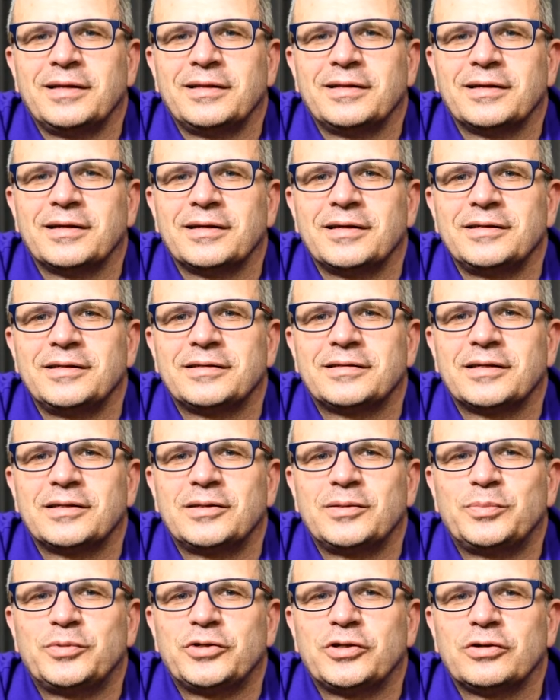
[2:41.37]
no ale
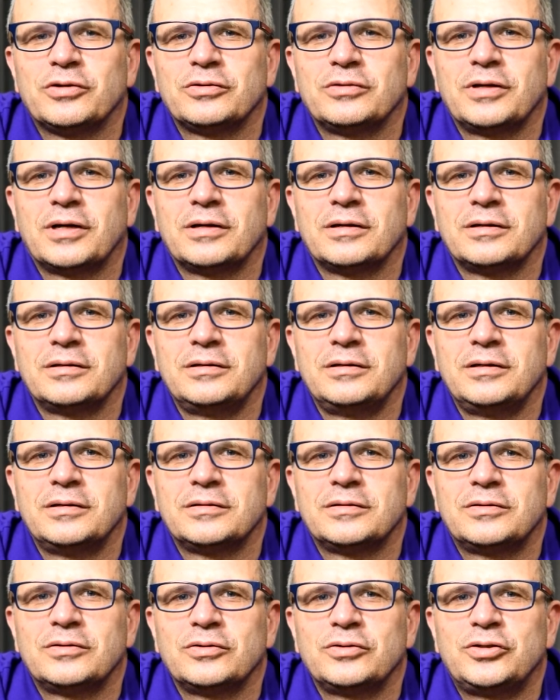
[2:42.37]
niestety przyroda nie
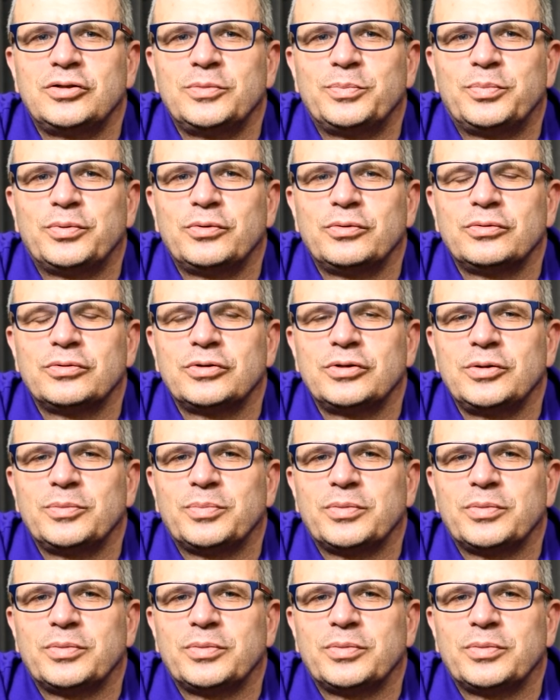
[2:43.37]
znosi próżni,